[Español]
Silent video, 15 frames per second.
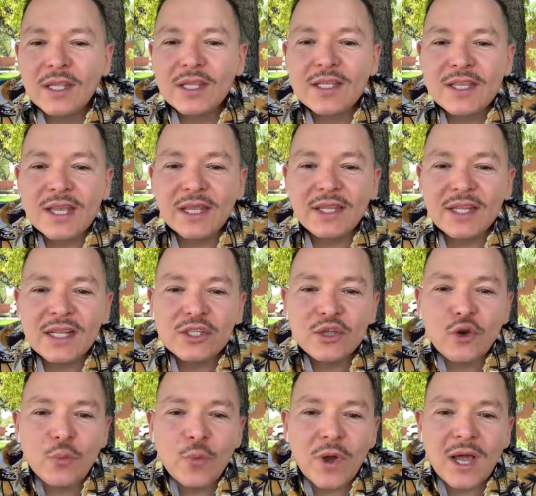Dice, ya
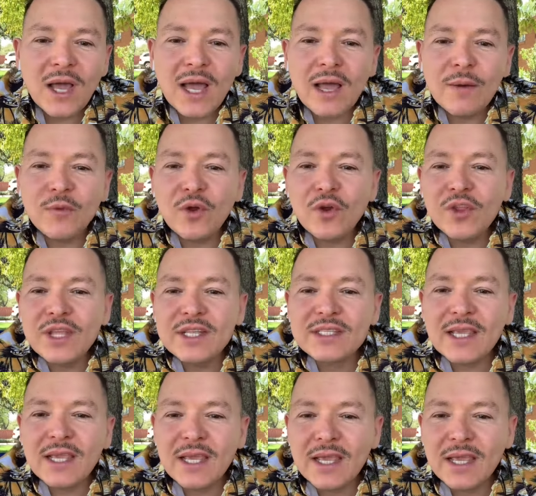tienes grupo acá, bro,
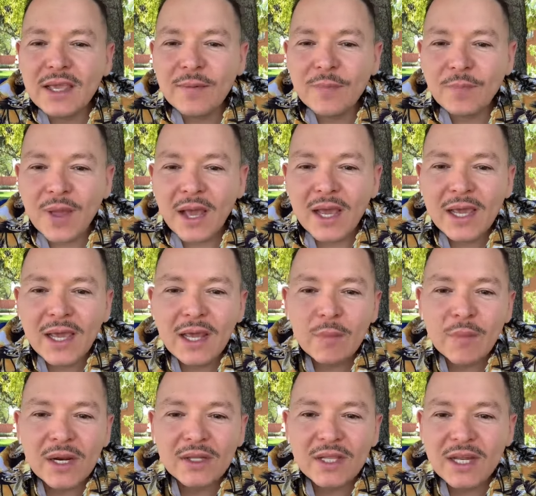dice
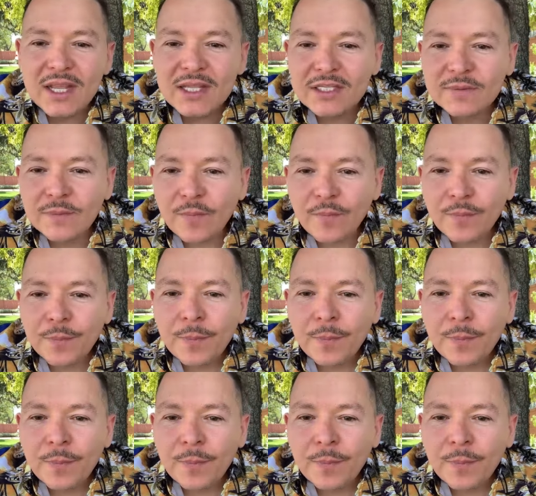Ángel Martínez.